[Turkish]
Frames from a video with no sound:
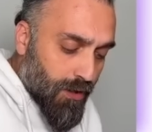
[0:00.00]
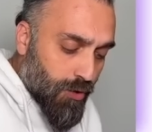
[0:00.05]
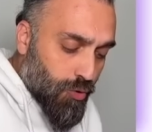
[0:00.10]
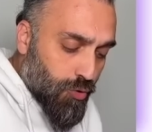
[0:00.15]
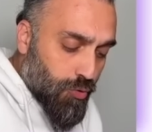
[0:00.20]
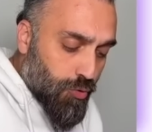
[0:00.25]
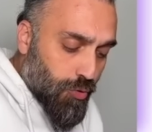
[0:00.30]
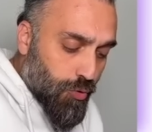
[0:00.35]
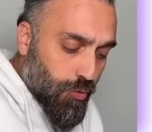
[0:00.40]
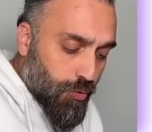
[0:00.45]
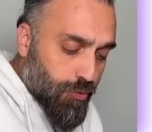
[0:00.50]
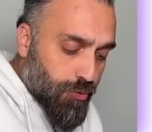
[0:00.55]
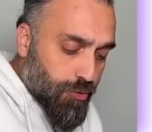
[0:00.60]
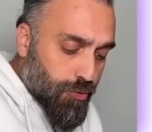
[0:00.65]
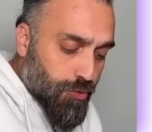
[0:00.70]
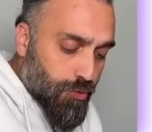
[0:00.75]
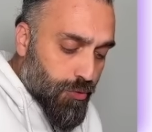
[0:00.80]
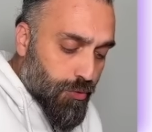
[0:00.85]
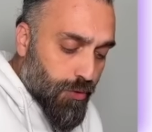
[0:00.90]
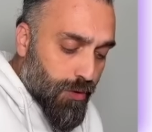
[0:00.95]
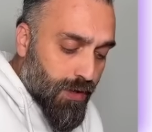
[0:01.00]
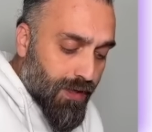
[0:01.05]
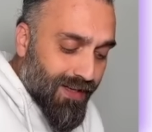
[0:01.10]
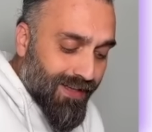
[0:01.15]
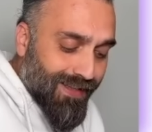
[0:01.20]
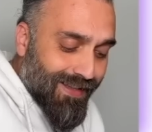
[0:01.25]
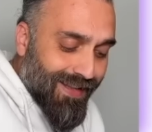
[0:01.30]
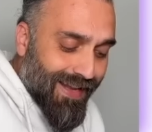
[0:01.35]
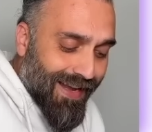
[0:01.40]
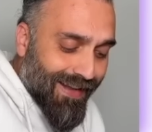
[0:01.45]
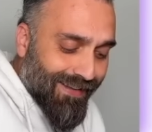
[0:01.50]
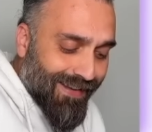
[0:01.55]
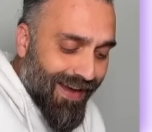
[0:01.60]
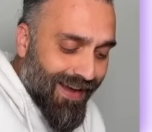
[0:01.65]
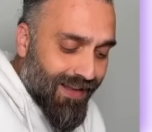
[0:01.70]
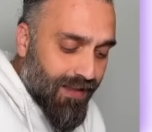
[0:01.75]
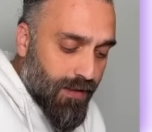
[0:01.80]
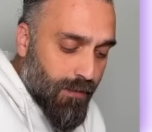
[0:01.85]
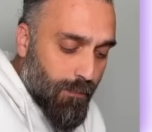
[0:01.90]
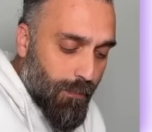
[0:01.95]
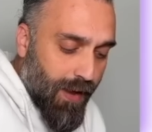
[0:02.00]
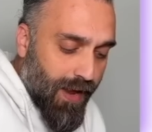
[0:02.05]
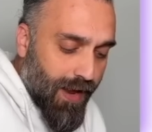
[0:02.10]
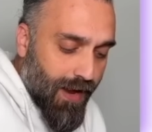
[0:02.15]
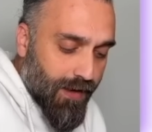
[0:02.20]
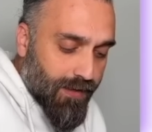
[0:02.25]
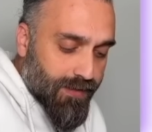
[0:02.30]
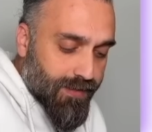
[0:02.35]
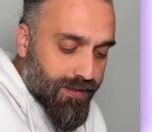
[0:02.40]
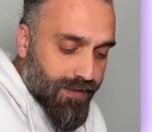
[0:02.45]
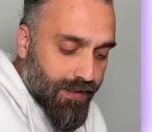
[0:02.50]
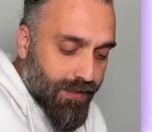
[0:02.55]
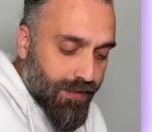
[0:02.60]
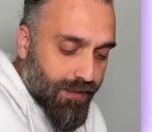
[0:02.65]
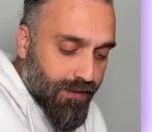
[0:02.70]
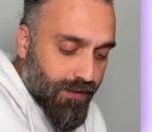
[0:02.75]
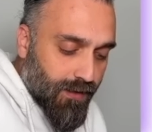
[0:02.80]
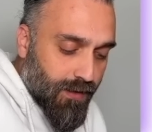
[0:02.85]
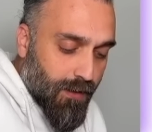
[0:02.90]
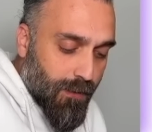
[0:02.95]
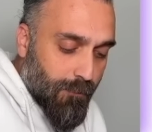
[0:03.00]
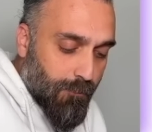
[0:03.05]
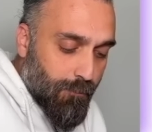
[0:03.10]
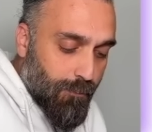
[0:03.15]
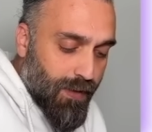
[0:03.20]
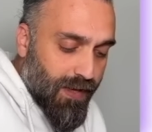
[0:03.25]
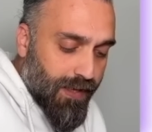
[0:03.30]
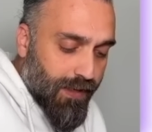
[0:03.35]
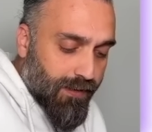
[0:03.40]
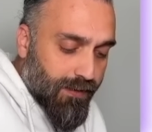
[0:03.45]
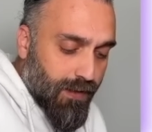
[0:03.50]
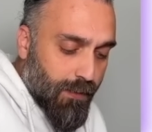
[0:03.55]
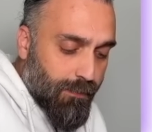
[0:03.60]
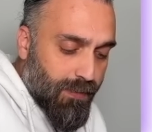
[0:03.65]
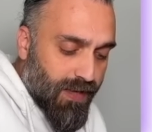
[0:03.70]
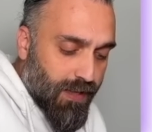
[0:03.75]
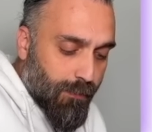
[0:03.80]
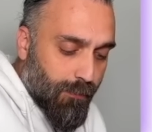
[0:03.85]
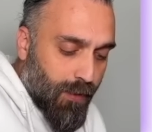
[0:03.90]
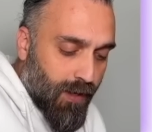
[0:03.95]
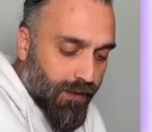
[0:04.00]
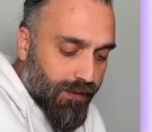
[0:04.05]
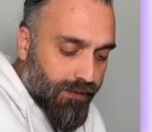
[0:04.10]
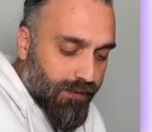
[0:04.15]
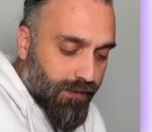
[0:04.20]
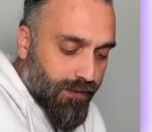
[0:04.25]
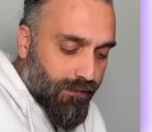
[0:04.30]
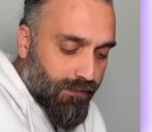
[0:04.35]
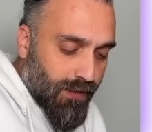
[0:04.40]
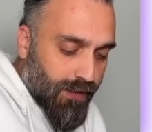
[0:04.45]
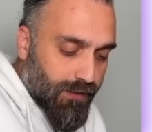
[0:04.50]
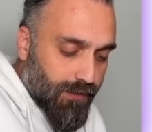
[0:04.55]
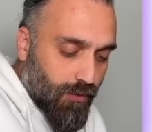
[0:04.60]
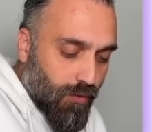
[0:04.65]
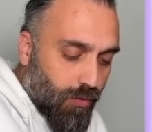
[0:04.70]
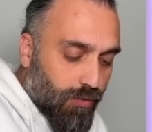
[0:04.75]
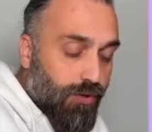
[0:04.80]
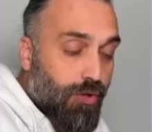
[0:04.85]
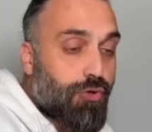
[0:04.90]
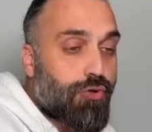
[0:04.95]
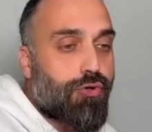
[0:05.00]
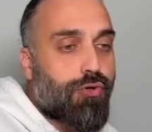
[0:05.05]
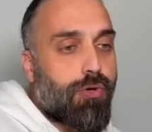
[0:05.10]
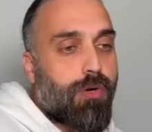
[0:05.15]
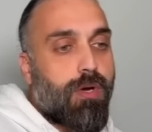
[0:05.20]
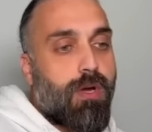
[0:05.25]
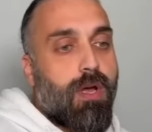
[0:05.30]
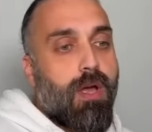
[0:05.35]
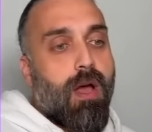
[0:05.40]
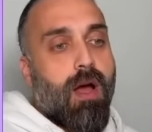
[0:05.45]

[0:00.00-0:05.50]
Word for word: yüz neden beyazların bir de bir mantığı var. O da şu.